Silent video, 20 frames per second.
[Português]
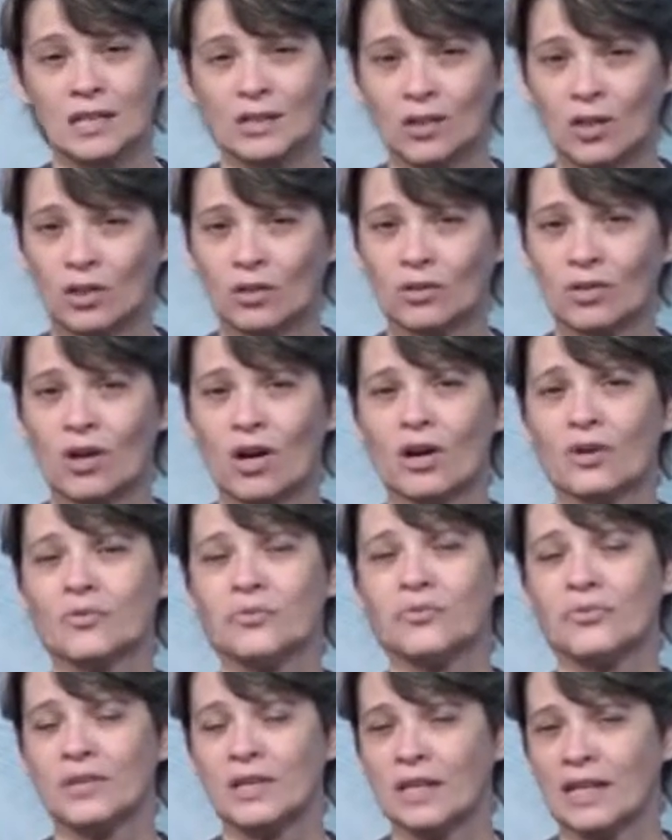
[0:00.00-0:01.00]
Logo, logo,
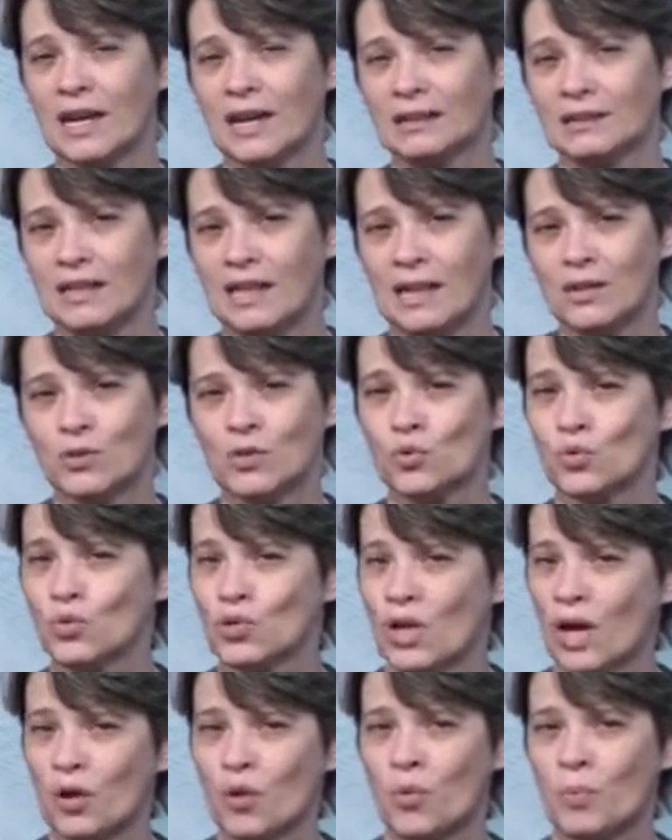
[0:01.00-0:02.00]
fiquem atentos, nos
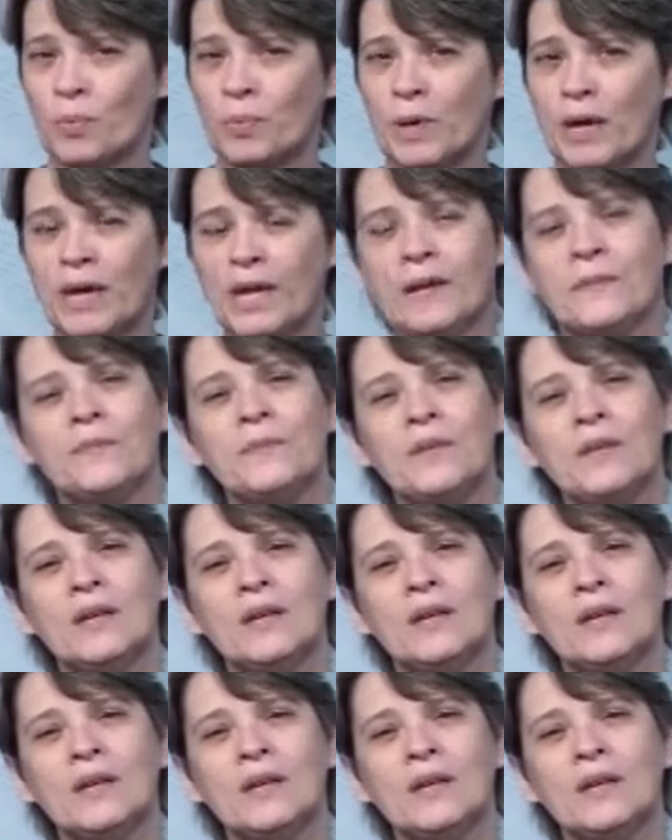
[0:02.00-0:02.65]
acompanhem.